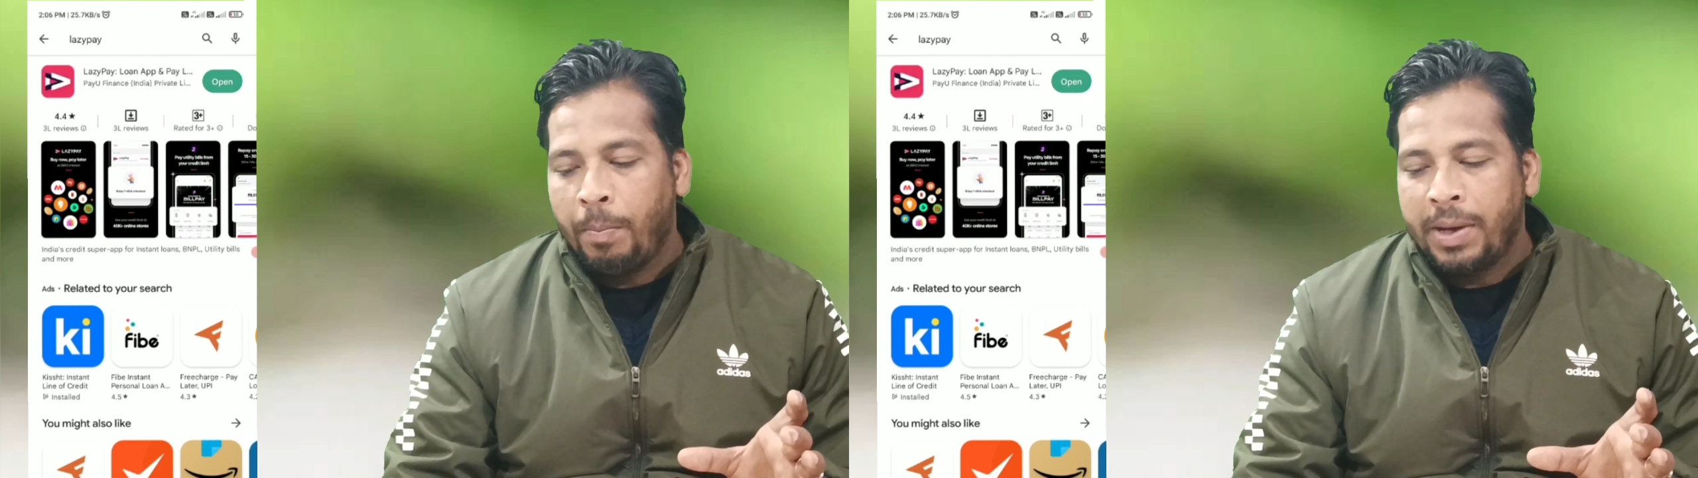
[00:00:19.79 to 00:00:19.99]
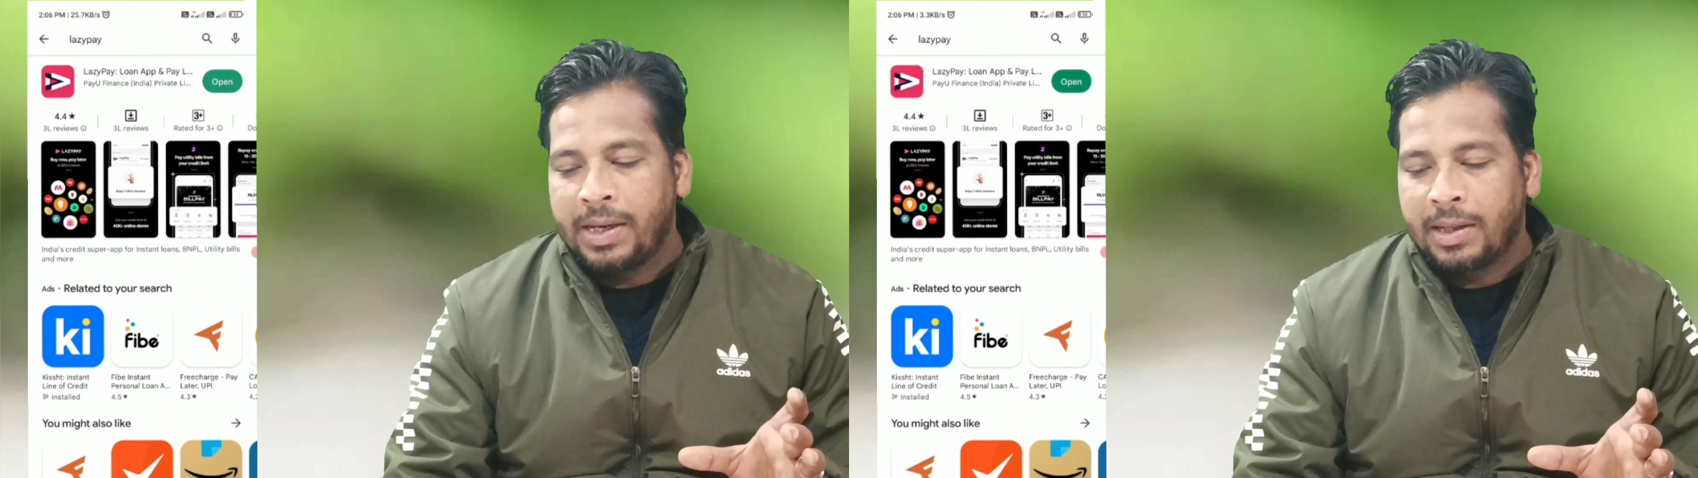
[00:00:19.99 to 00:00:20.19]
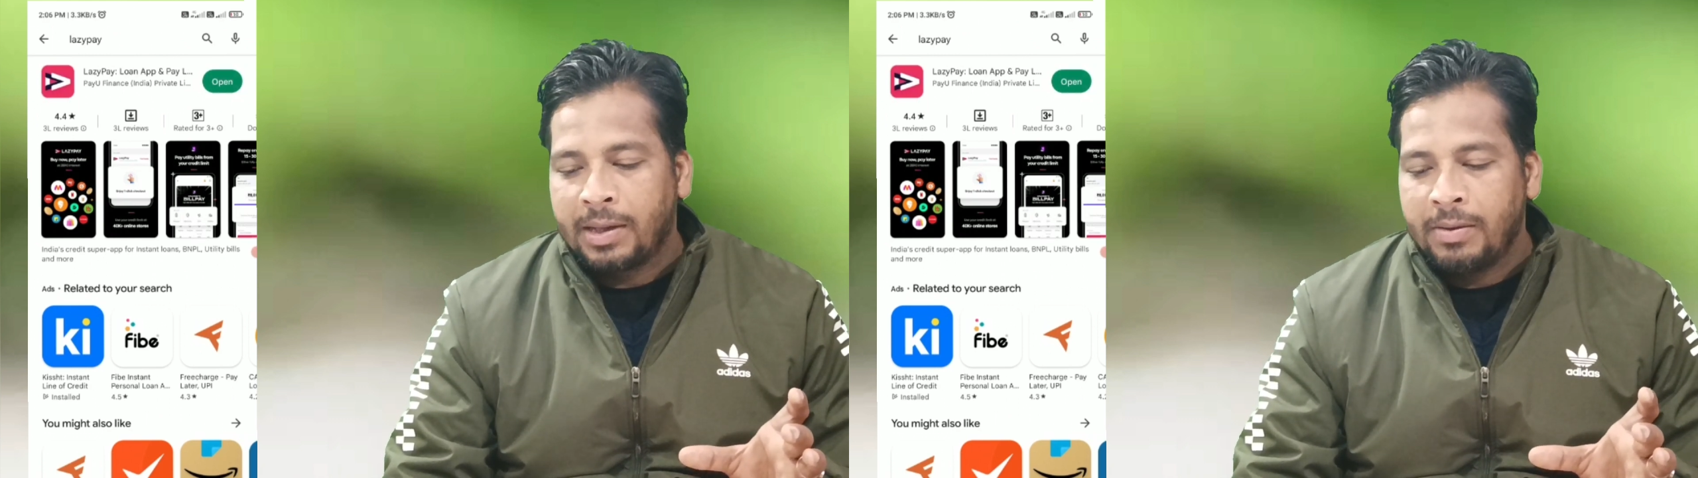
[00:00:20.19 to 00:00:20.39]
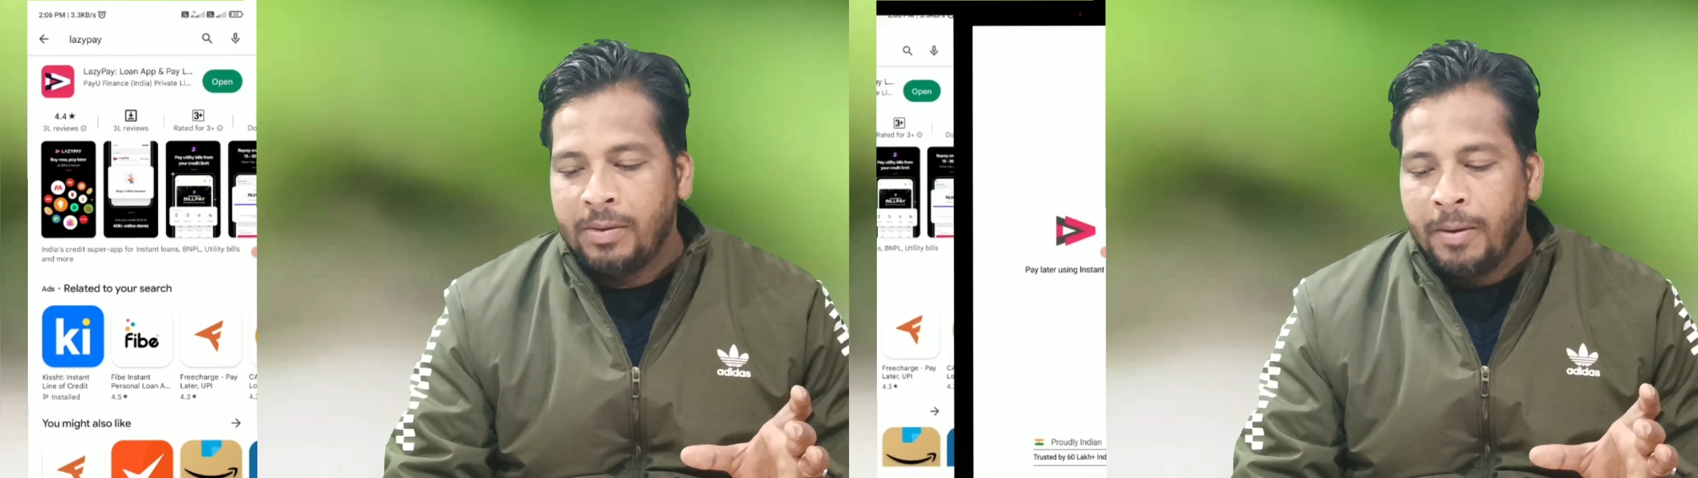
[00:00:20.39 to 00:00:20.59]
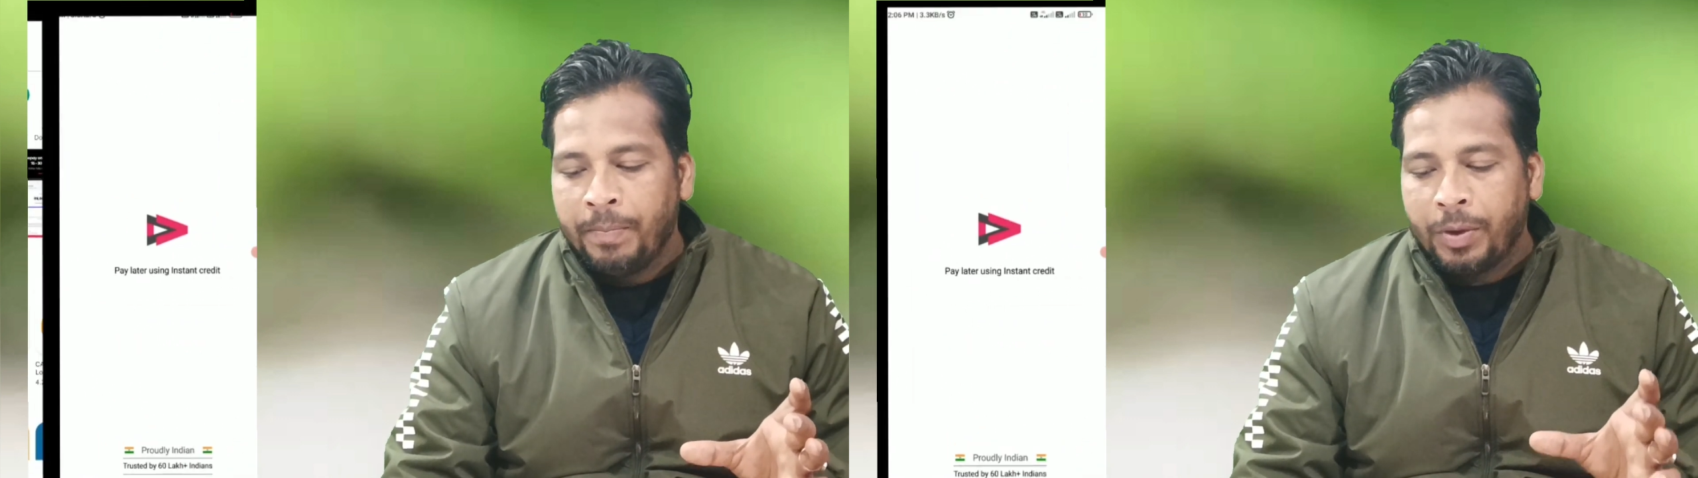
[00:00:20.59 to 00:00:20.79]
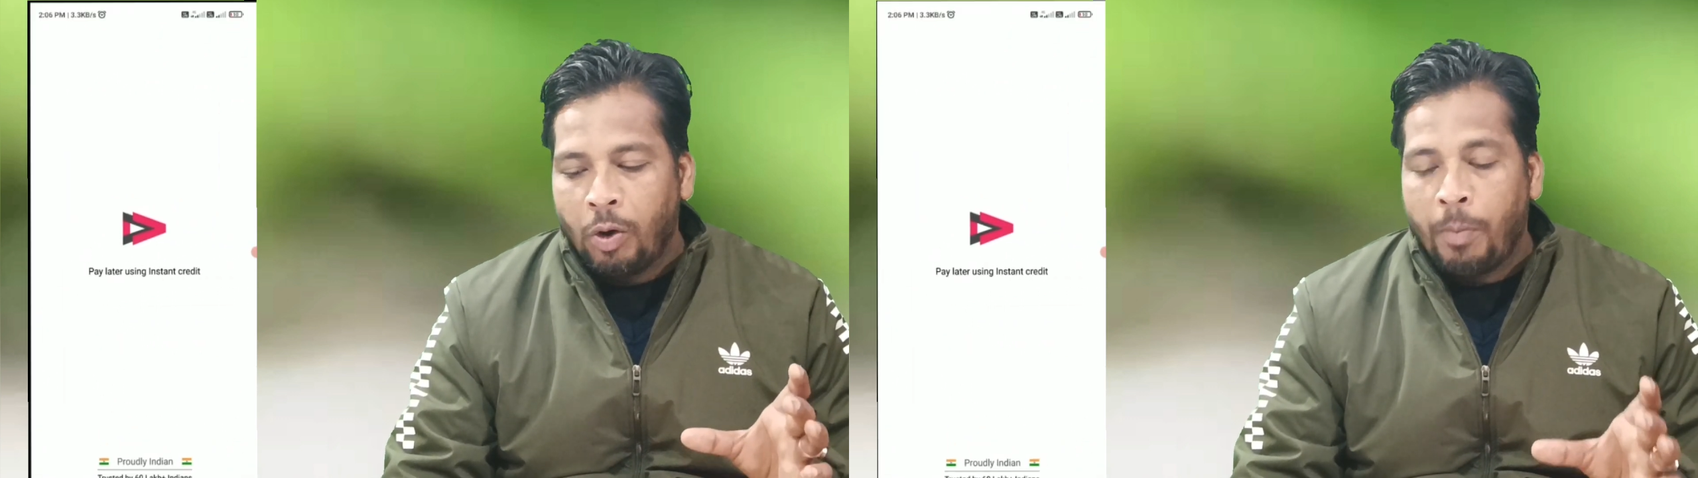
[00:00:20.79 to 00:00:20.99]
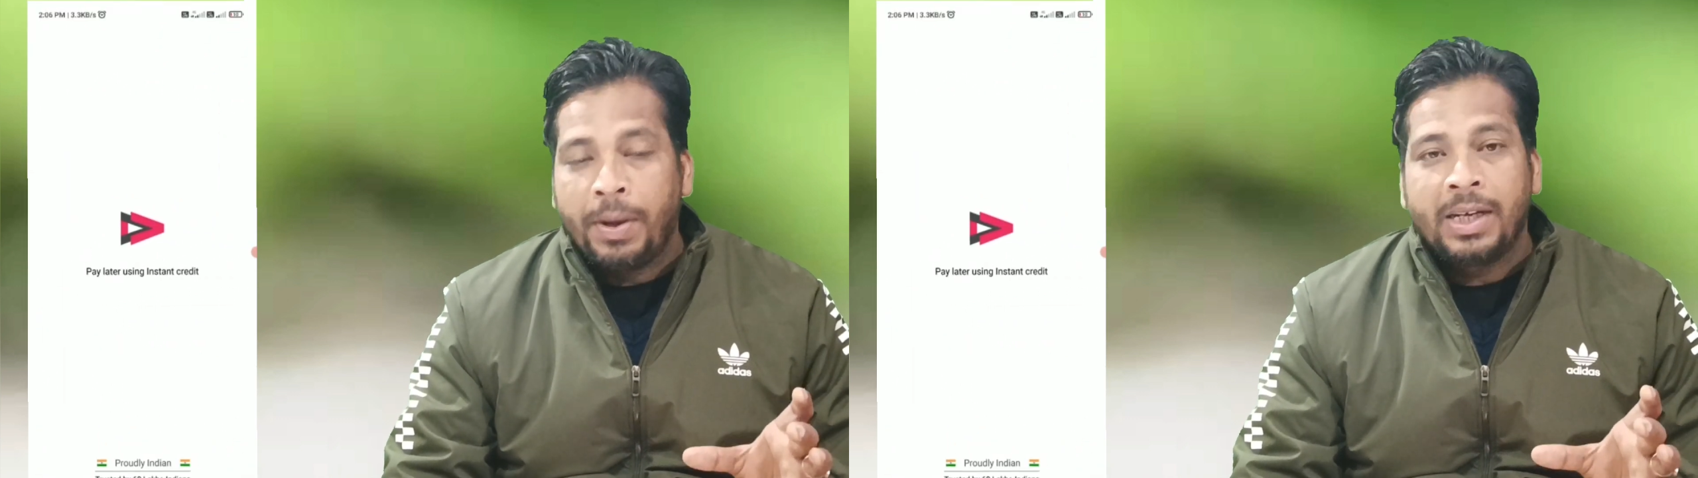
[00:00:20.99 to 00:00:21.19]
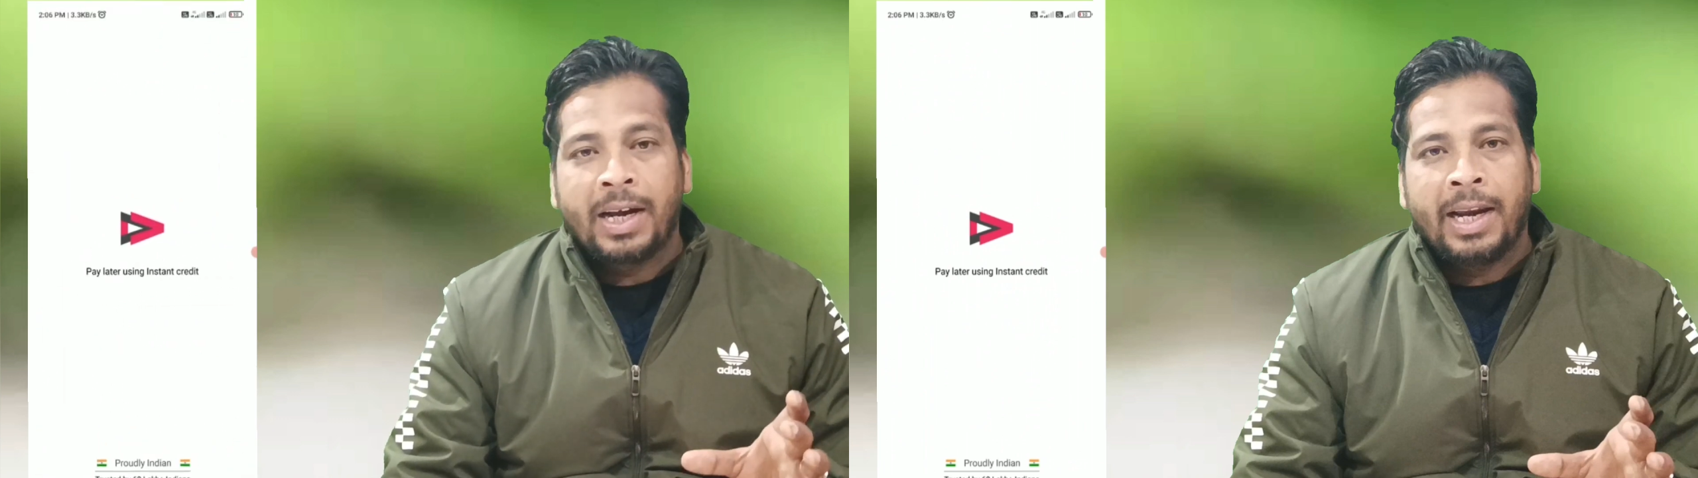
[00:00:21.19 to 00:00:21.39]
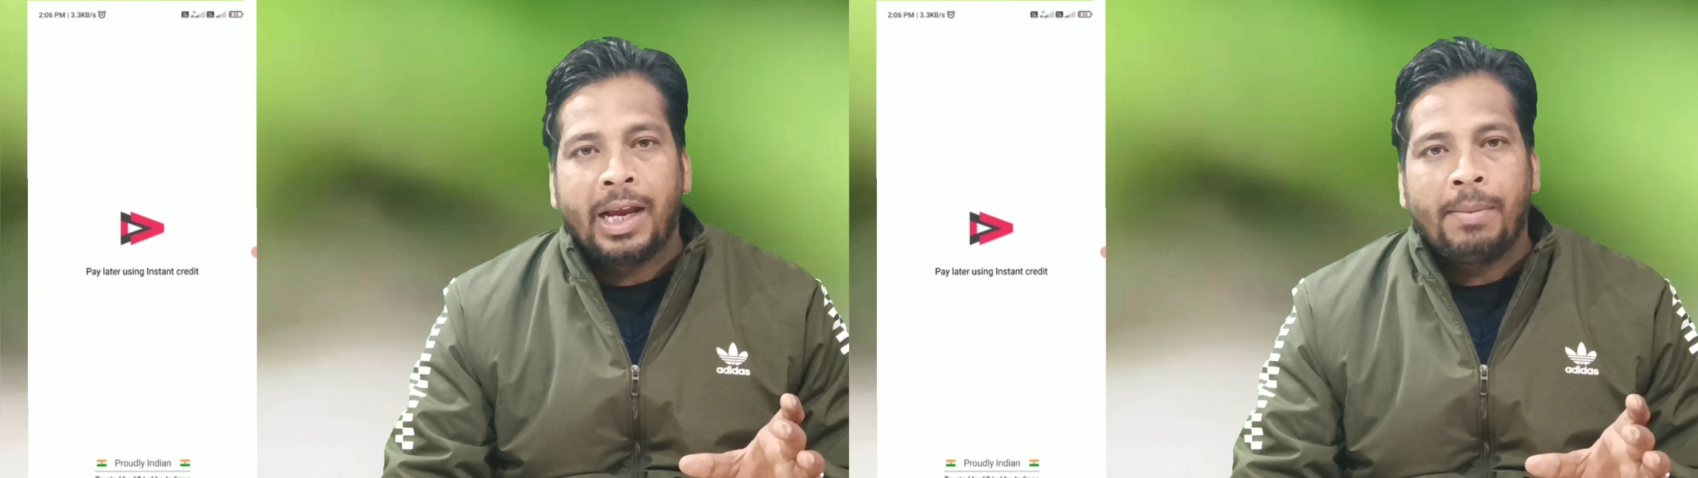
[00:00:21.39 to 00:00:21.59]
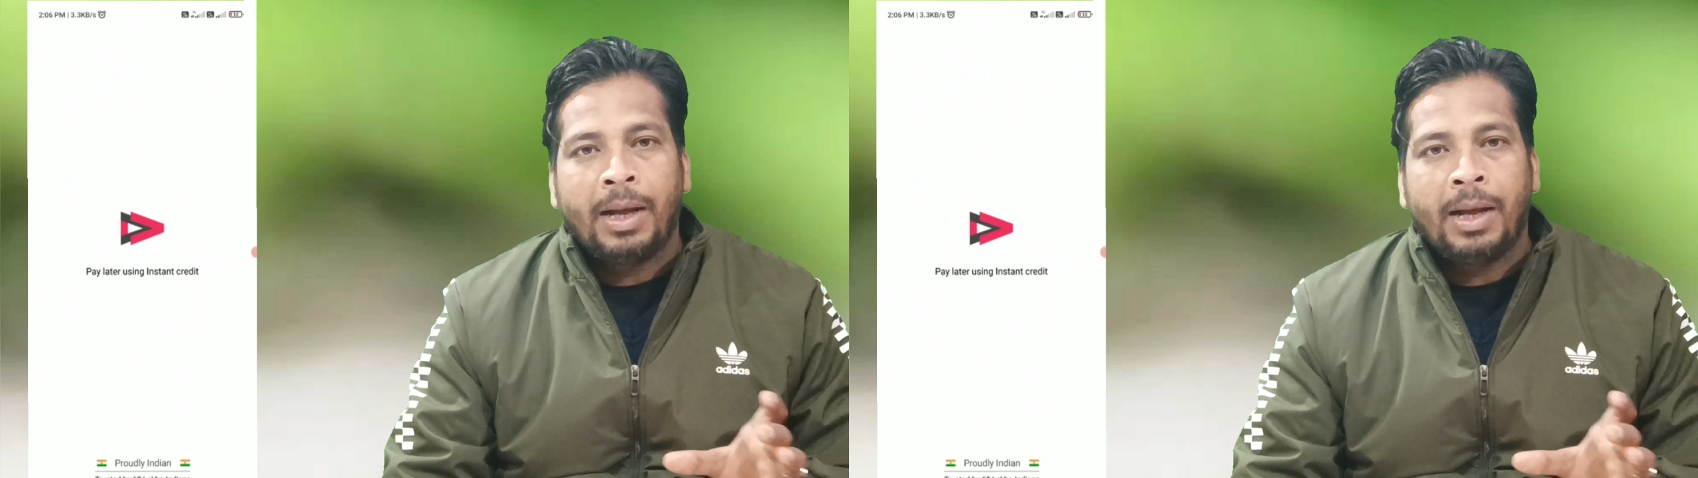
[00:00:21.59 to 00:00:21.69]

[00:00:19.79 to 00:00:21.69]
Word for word: ओपन करता हूँ ओपन करने के